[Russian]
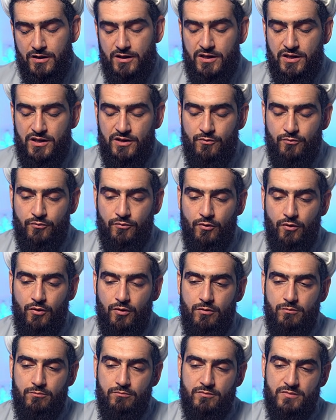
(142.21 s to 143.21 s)

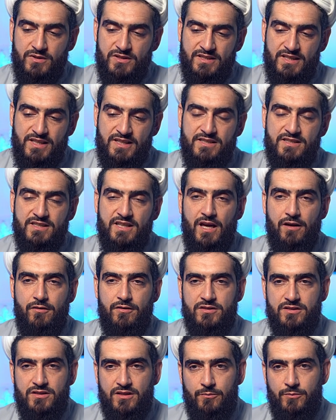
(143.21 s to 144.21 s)
его
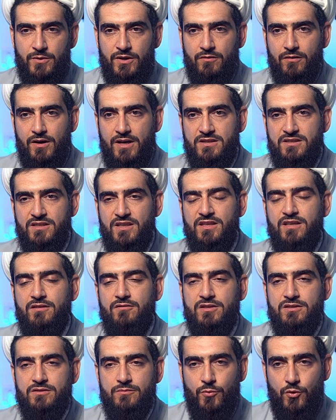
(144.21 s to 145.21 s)
заставить сомневаться
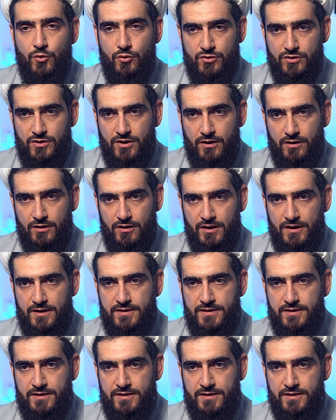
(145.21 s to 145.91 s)
невозможно.